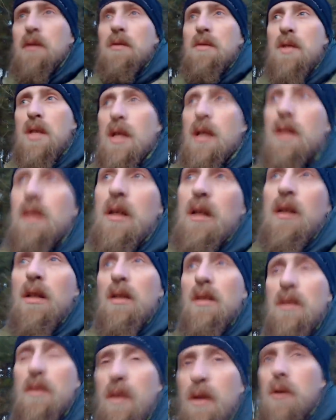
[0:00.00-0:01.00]
Взял
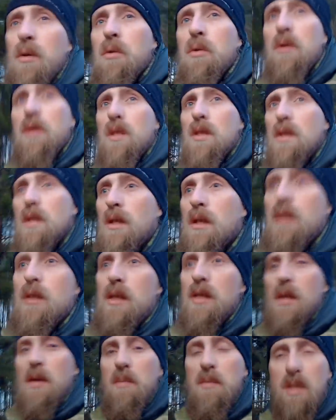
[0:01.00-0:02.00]
две куницы,
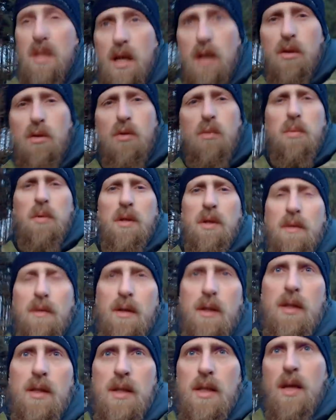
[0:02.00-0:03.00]
самца
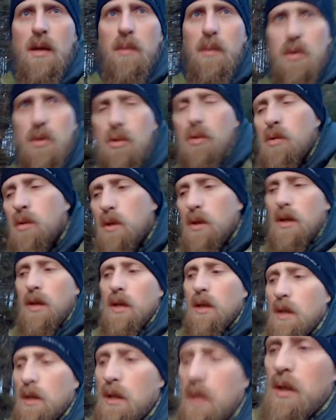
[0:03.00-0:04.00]
крупного и самочку.
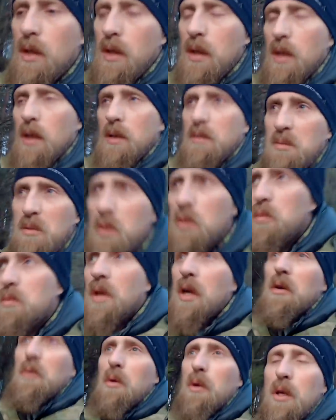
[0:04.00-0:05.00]
Ну,
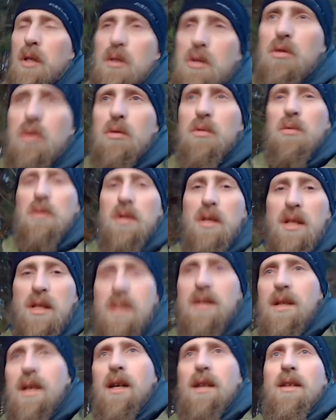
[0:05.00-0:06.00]
доволен, что тут
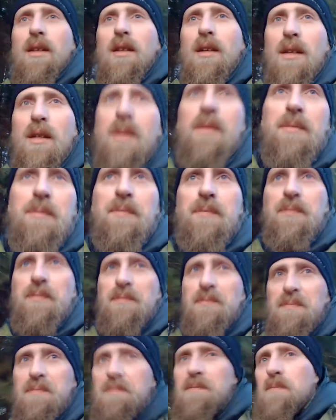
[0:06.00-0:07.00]
сказать.
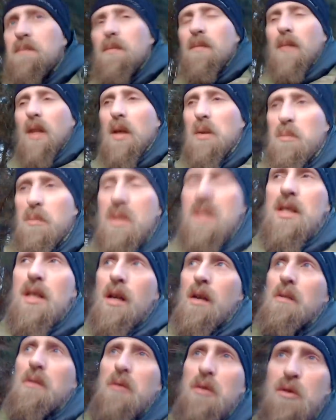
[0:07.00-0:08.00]

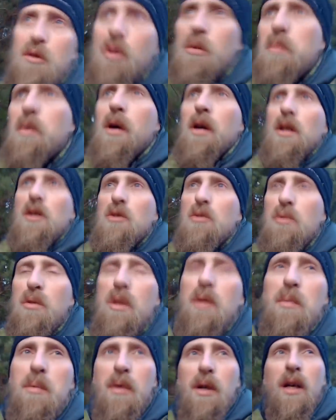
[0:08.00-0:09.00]
Поставил еще парочку
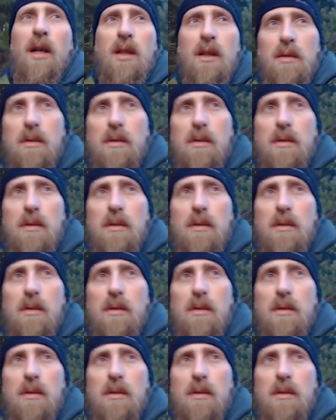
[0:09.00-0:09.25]
капканов.